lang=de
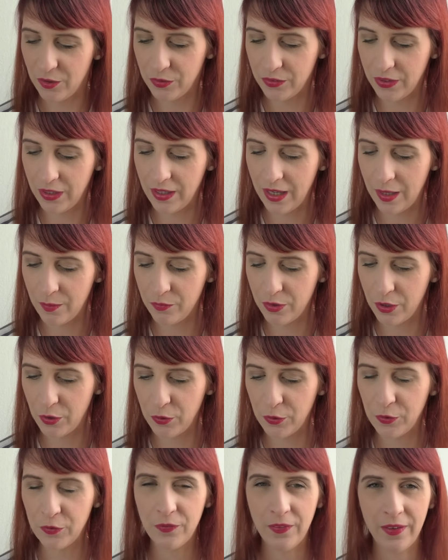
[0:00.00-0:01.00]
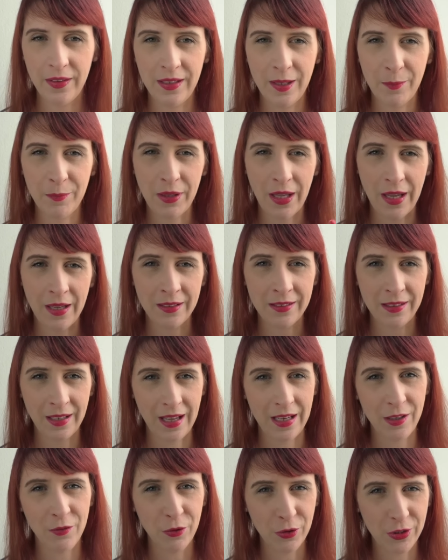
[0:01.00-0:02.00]
Und dann haben wir irgendwann ab Tag
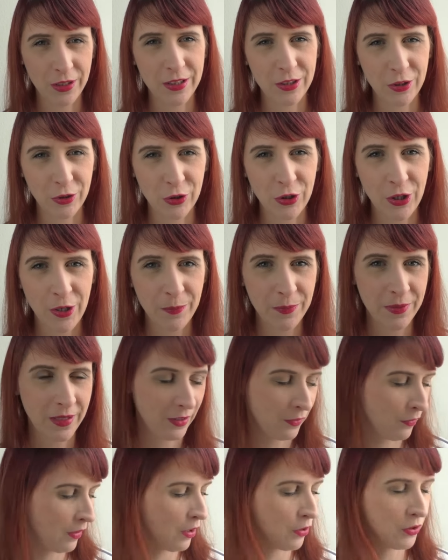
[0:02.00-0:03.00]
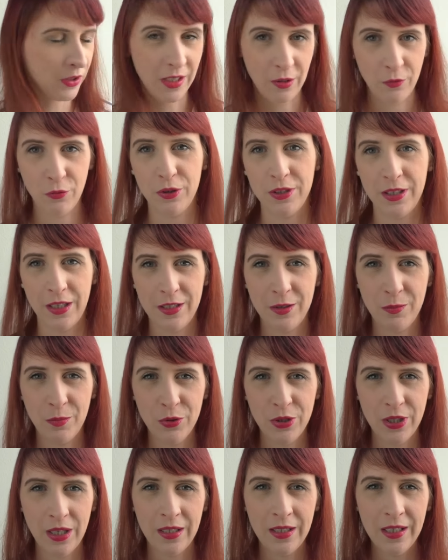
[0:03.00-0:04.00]
3 wirklich geshoppt. Das war auch da, wo ich dann die
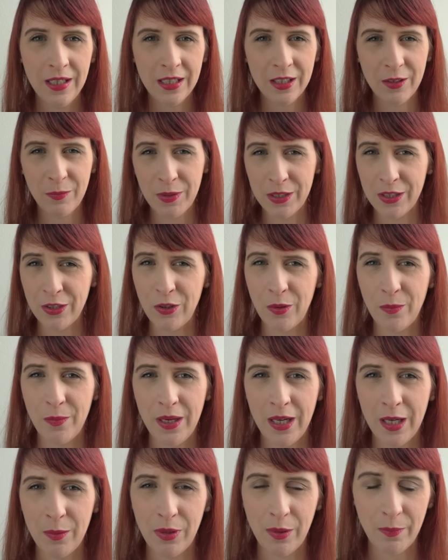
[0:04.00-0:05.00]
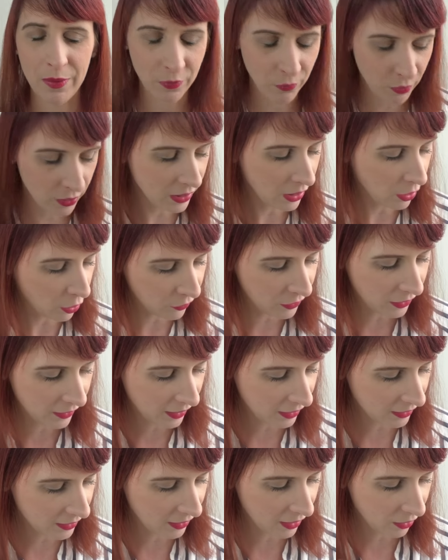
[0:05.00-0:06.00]
Bücher mitgenommen habe. Aber ich wollte ja auch, wie
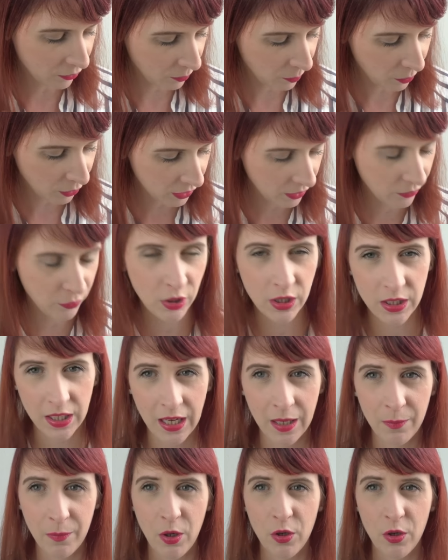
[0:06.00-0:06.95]
gesagt, den Harry Potter wirklich haben.